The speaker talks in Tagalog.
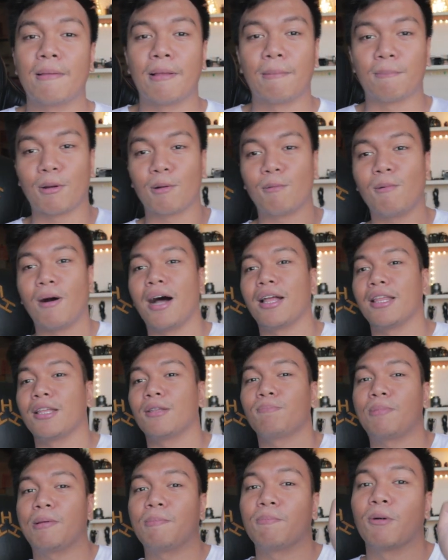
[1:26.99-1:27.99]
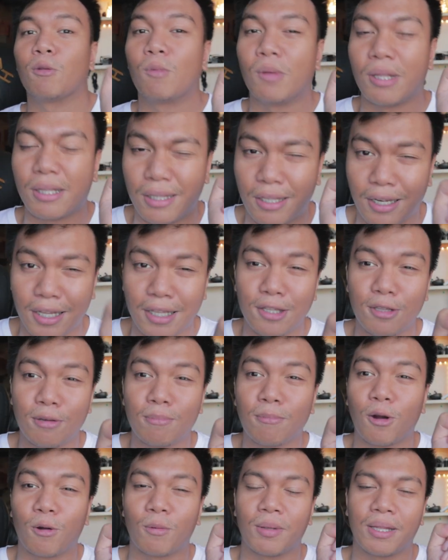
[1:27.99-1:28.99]
Number one, people will treat
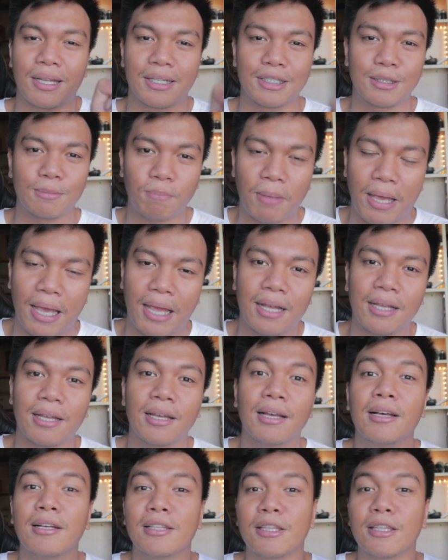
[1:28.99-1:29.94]
you more with respect,